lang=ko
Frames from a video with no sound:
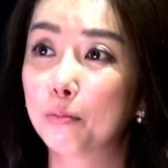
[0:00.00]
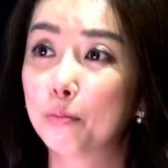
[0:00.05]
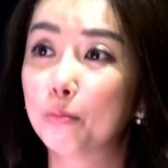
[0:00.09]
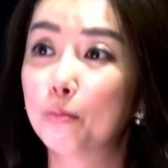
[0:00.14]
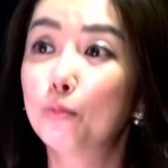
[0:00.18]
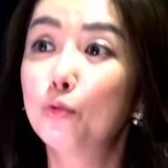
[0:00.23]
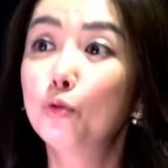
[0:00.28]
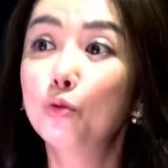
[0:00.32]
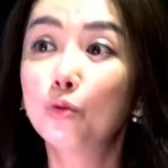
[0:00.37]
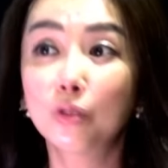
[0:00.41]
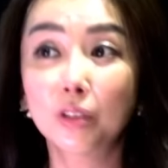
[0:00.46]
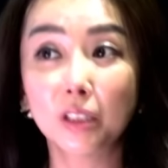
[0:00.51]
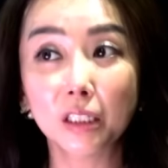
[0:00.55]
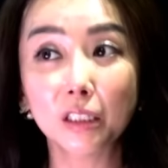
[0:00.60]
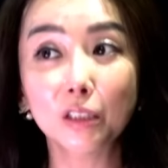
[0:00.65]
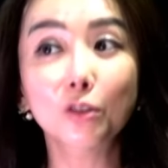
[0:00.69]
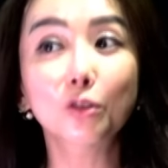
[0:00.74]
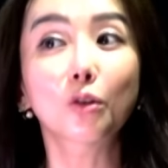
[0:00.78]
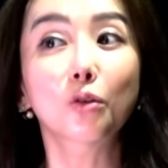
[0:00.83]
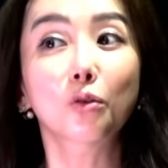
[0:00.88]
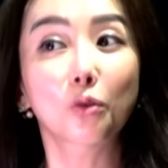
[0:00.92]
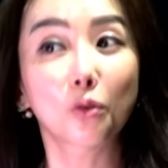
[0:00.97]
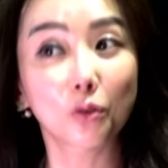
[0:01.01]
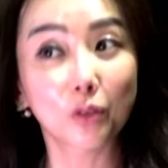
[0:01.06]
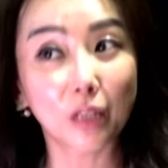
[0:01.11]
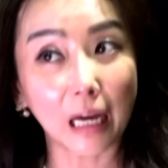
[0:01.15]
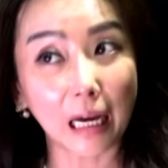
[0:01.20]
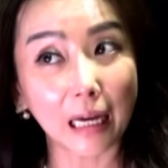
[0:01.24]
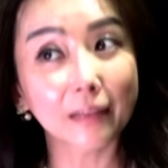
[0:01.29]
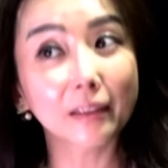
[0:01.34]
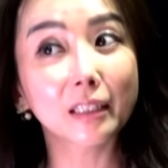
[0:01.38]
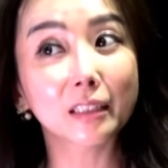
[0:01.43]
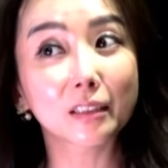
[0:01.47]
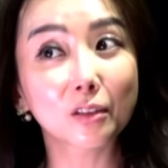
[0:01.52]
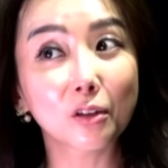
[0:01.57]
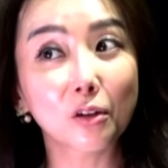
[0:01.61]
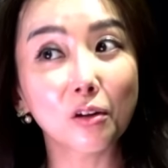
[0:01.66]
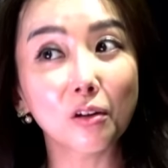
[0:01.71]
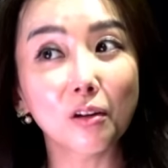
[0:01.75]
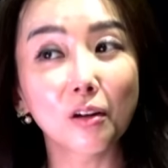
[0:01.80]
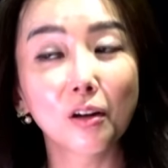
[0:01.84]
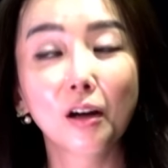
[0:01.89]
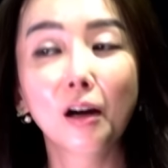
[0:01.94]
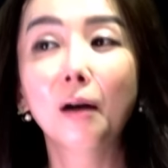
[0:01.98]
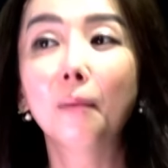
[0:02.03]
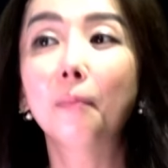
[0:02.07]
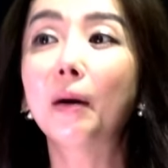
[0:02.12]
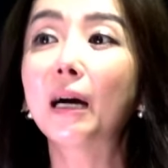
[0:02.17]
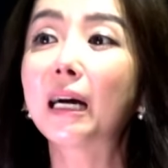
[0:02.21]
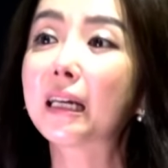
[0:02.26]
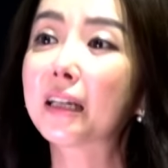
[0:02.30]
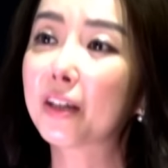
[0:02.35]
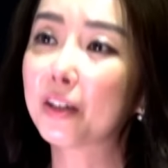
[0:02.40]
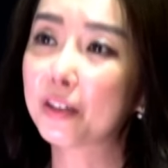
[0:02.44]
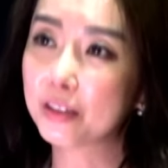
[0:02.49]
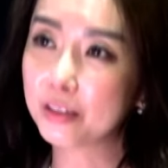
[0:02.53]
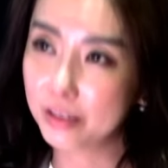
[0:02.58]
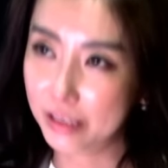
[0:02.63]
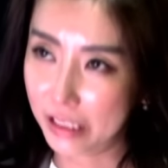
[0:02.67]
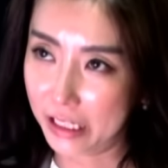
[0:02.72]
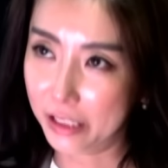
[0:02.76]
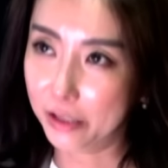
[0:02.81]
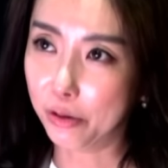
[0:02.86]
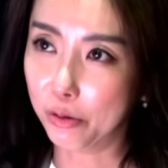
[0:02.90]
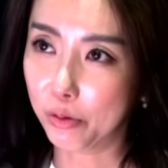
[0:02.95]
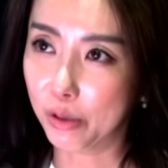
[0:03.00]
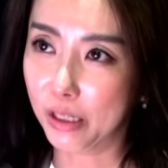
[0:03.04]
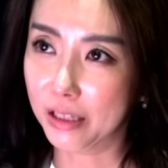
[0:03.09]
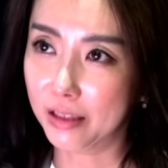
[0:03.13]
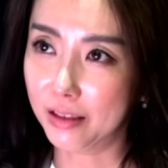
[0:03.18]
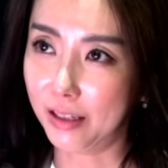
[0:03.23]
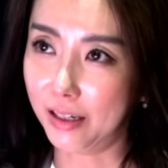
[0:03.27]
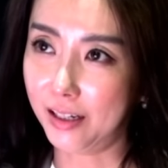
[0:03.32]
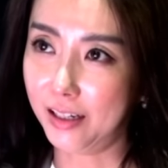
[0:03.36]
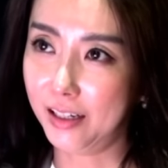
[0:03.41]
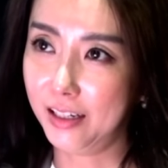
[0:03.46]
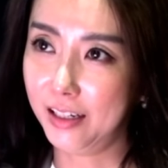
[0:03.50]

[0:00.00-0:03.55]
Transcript: 음. 문재인 정권 안에서 판결을 내려고 했다.